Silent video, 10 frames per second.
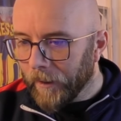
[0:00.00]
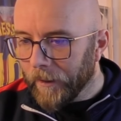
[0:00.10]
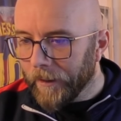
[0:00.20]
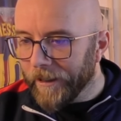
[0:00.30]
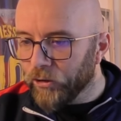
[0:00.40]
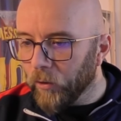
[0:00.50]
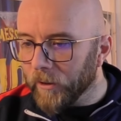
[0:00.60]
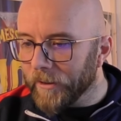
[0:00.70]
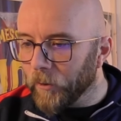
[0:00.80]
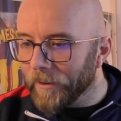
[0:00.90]
Les
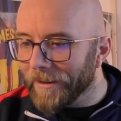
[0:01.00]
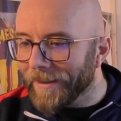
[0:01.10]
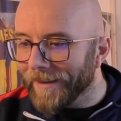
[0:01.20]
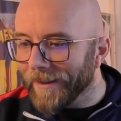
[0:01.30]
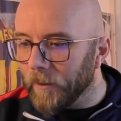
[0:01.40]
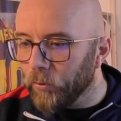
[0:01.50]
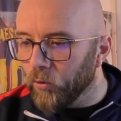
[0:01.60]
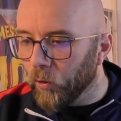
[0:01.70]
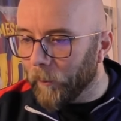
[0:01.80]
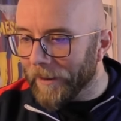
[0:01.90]
joueurs qui ont des attributs
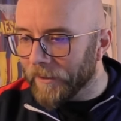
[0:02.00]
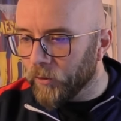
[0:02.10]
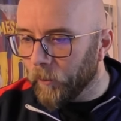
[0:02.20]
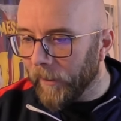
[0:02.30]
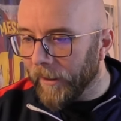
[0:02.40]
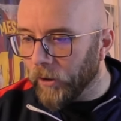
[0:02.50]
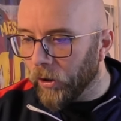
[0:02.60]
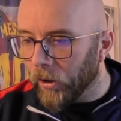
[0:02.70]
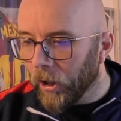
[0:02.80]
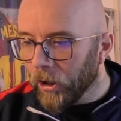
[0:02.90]
de passe
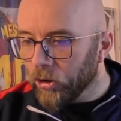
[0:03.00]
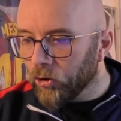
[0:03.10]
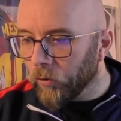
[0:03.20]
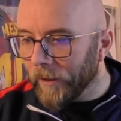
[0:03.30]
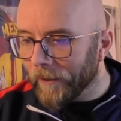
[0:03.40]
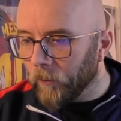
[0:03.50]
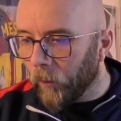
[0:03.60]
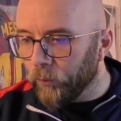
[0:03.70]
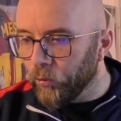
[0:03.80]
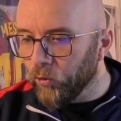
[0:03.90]
supérieurs sont nettement
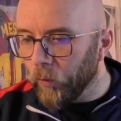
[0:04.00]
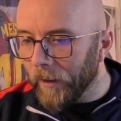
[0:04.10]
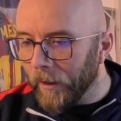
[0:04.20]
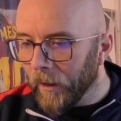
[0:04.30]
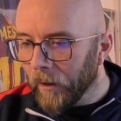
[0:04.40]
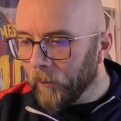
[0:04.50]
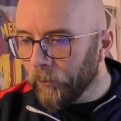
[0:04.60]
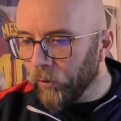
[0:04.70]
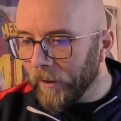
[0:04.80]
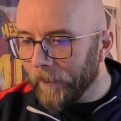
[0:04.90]
plus doués
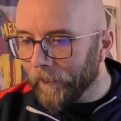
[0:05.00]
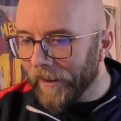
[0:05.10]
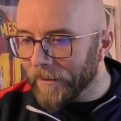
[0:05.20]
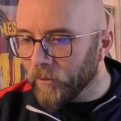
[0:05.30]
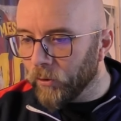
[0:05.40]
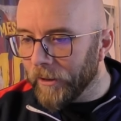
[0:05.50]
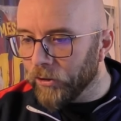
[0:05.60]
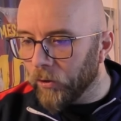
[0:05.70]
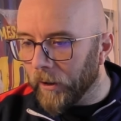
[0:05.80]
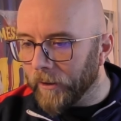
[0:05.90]
pour les passes que les
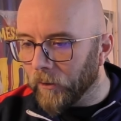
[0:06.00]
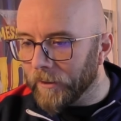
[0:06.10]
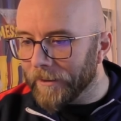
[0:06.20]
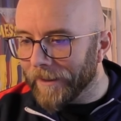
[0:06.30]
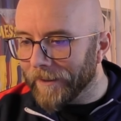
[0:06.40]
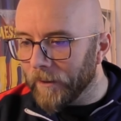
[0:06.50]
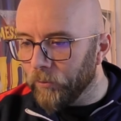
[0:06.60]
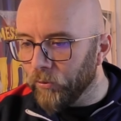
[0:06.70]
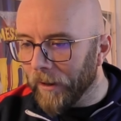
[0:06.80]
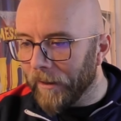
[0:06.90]
joueurs ayant des
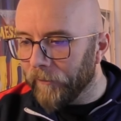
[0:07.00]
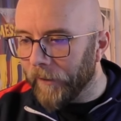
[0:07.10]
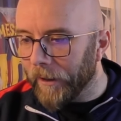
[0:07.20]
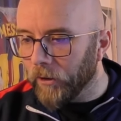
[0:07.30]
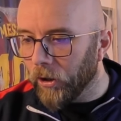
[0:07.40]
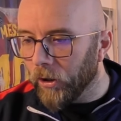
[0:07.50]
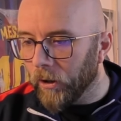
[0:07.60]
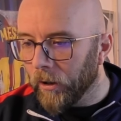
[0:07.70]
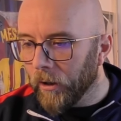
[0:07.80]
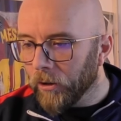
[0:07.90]
attributs
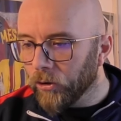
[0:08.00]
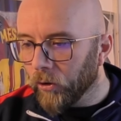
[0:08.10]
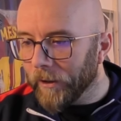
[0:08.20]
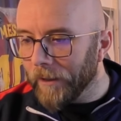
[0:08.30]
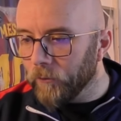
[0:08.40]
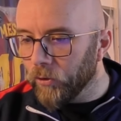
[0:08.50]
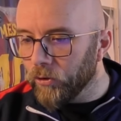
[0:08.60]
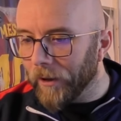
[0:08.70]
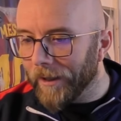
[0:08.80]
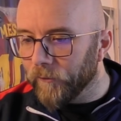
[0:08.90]
inférieurs. Dans quelle
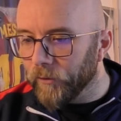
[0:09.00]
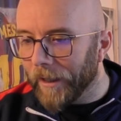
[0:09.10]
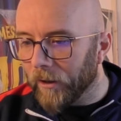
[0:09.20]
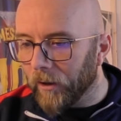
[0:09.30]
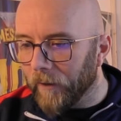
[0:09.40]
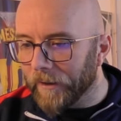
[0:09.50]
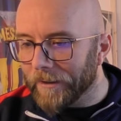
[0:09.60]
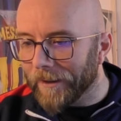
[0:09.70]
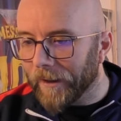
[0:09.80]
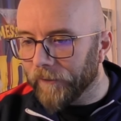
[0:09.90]
mesure êtes-vous d'accord avec
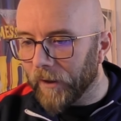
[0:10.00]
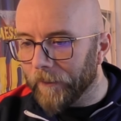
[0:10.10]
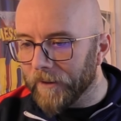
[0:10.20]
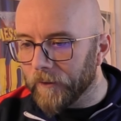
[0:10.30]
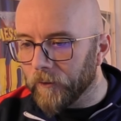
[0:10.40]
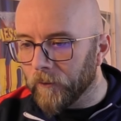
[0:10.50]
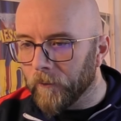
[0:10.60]
cette affirmation